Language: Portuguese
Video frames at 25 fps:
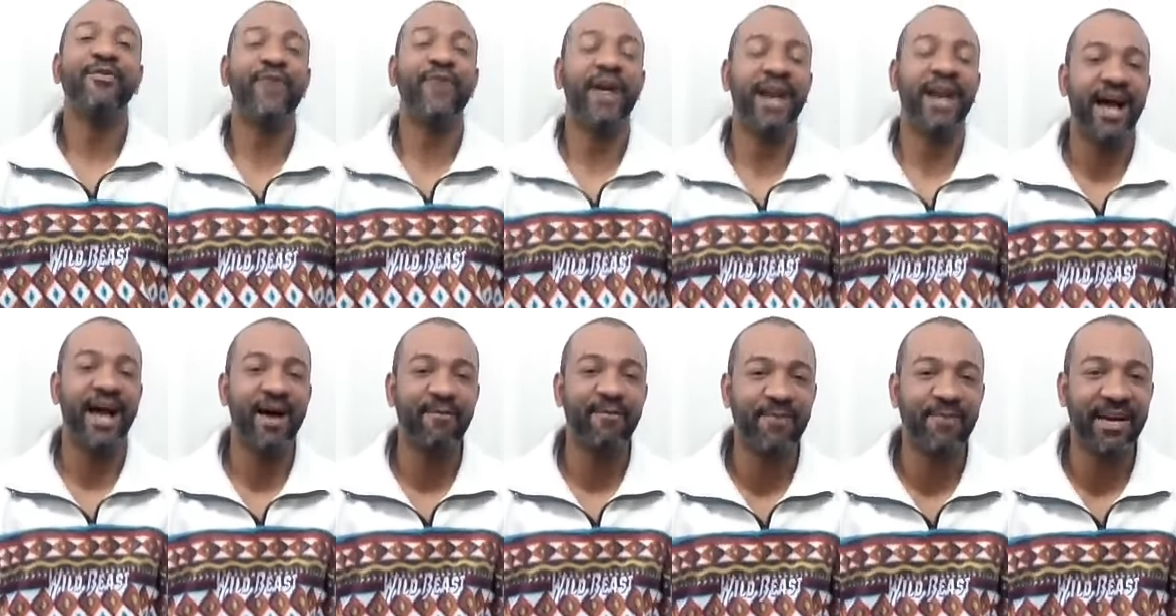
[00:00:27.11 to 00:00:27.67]

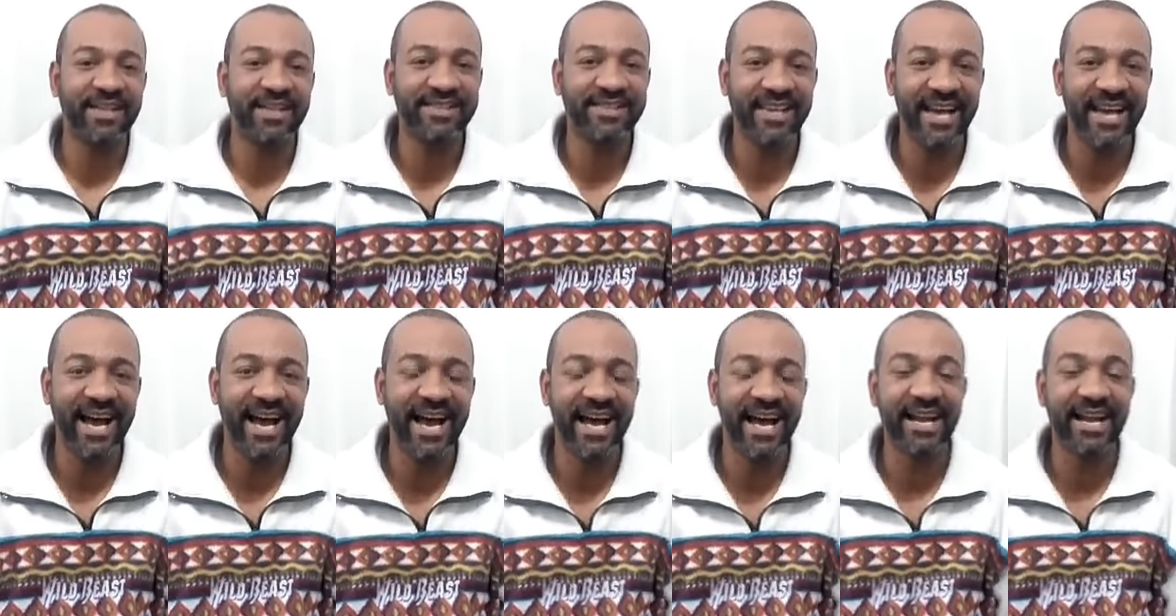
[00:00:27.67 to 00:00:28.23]
Fala
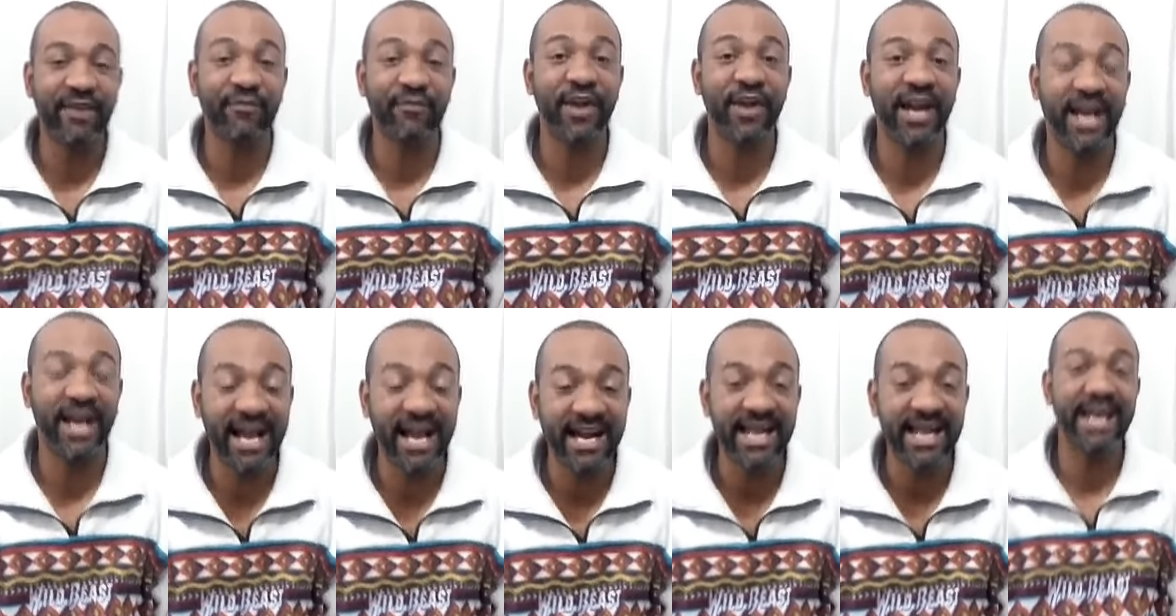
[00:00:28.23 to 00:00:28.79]
rapaziada,
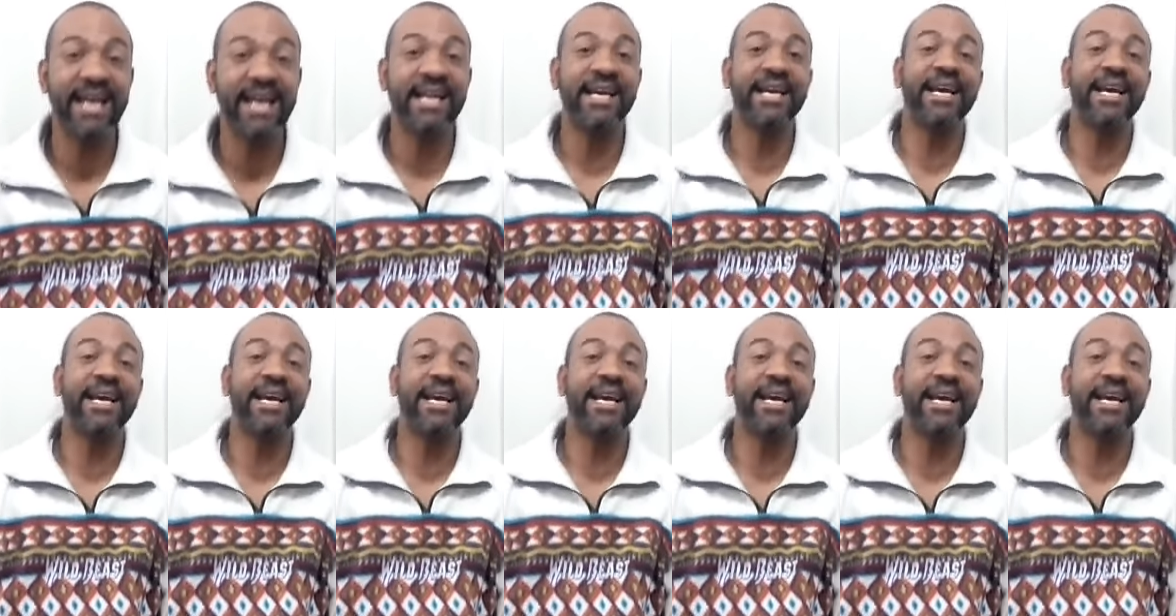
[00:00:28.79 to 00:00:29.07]
fala galera